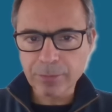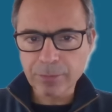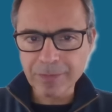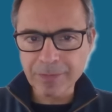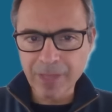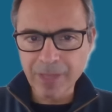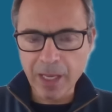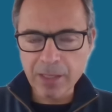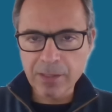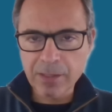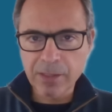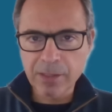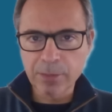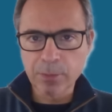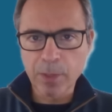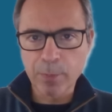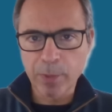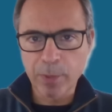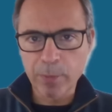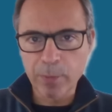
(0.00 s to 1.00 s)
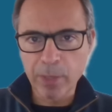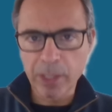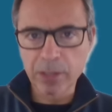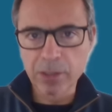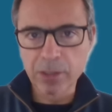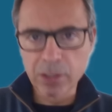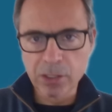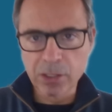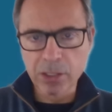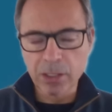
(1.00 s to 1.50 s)
décima primeira
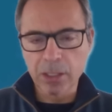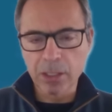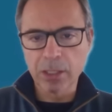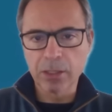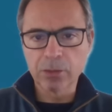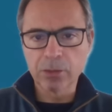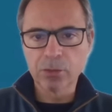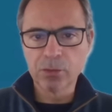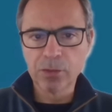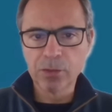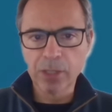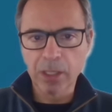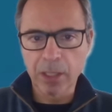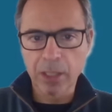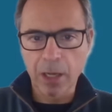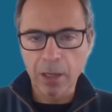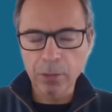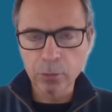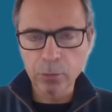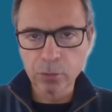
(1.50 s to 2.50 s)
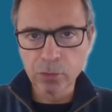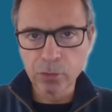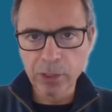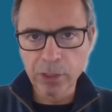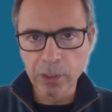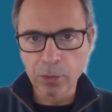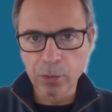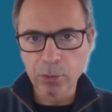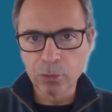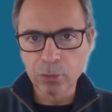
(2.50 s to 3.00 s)
energia zodiacal, do
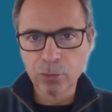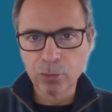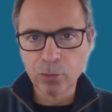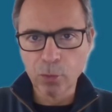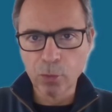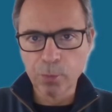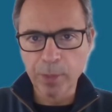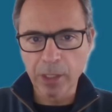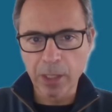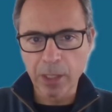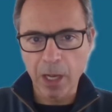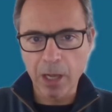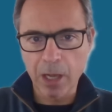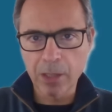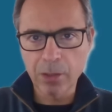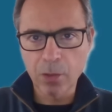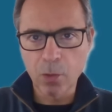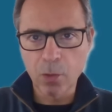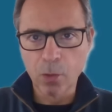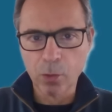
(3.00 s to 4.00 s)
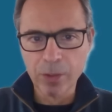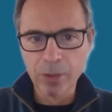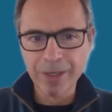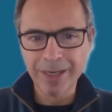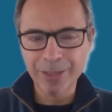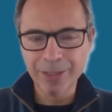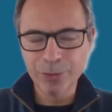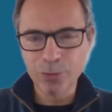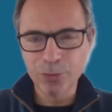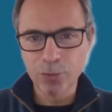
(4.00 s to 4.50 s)
zodíaco tropical ou
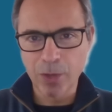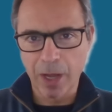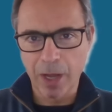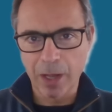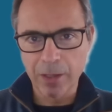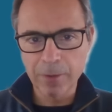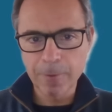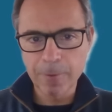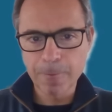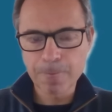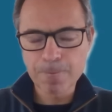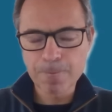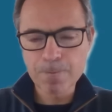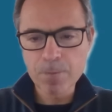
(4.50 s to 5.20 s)
natural,